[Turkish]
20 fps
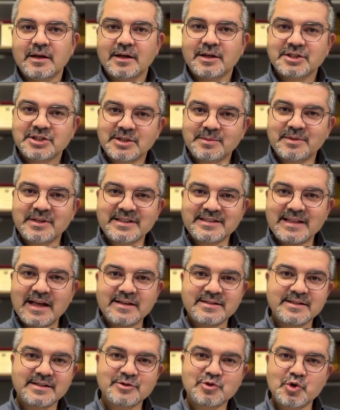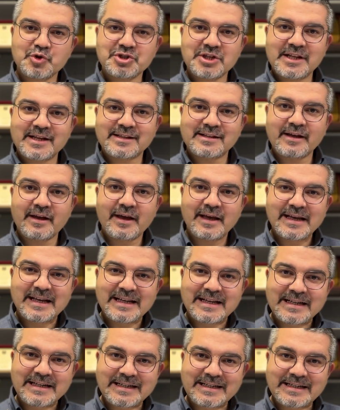Şimdi isterseniz öncelikle
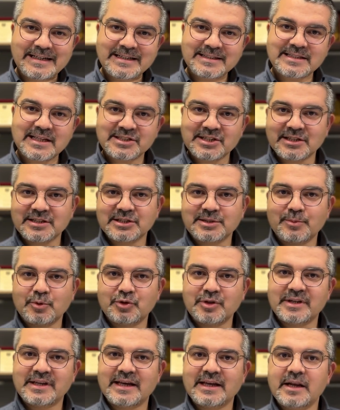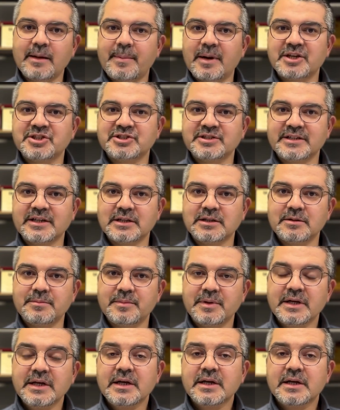kısa çalışma ödeneğiyle başlayalım.